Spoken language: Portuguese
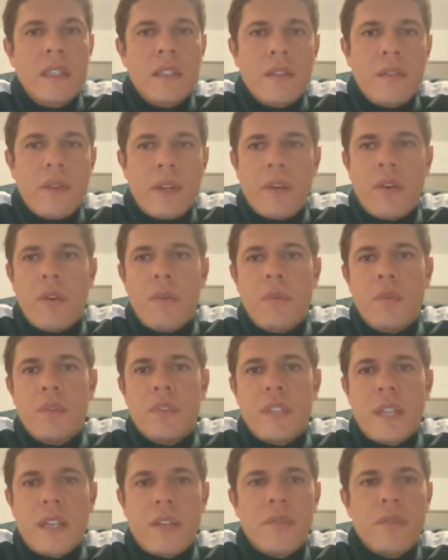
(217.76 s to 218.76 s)
Não é como o
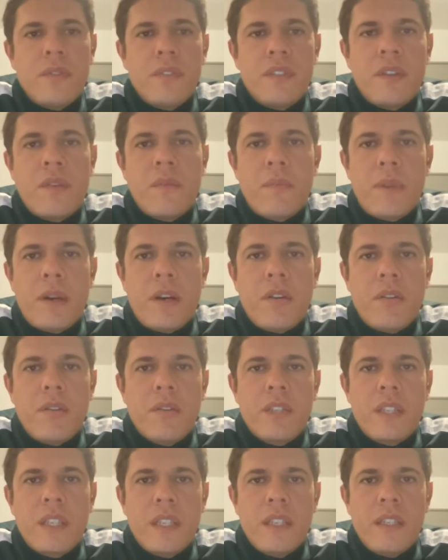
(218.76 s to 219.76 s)
estado de São
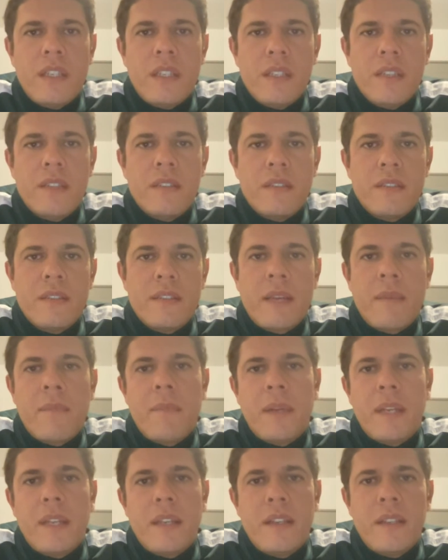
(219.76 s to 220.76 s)
Paulo que
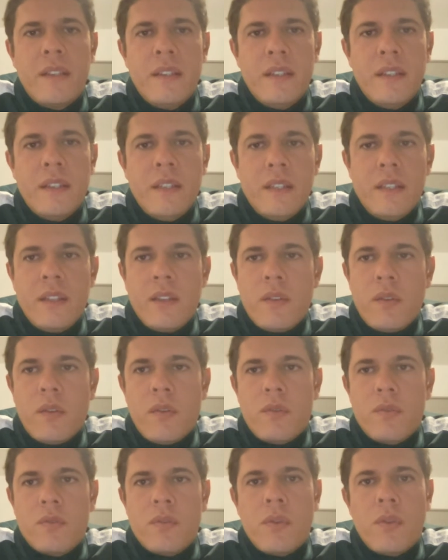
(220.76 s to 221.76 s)
sempre
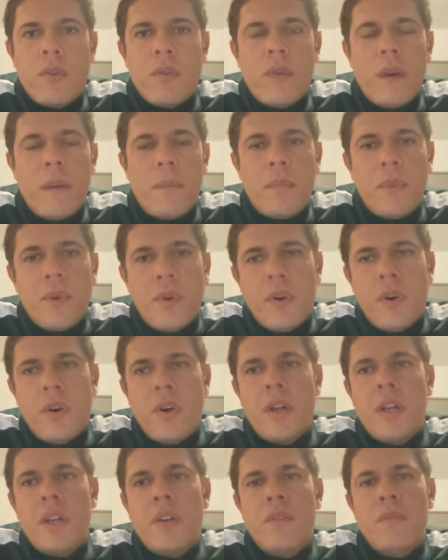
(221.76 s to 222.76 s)
contou com
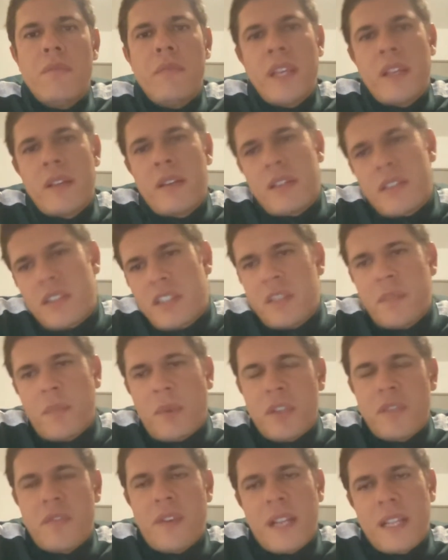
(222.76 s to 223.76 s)
apoio. A gente
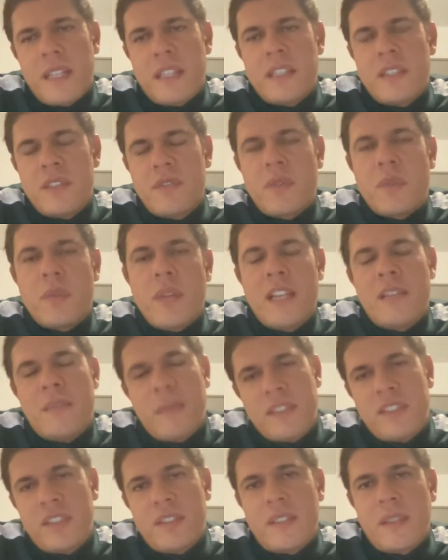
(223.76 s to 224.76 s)
pode falar das dificuldades,
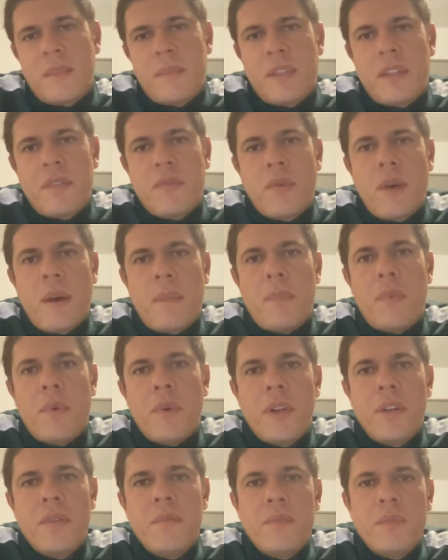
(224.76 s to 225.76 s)
mas sempre teve um
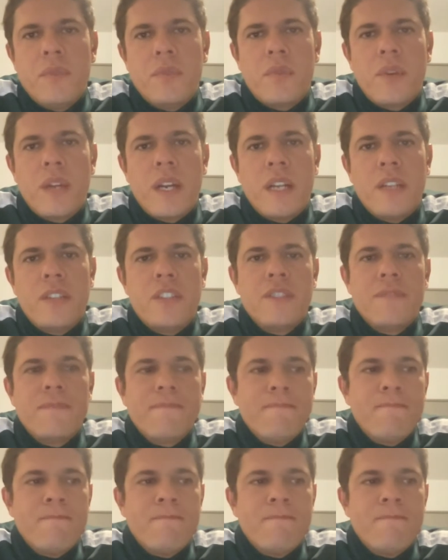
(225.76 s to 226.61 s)
apoio muito grande.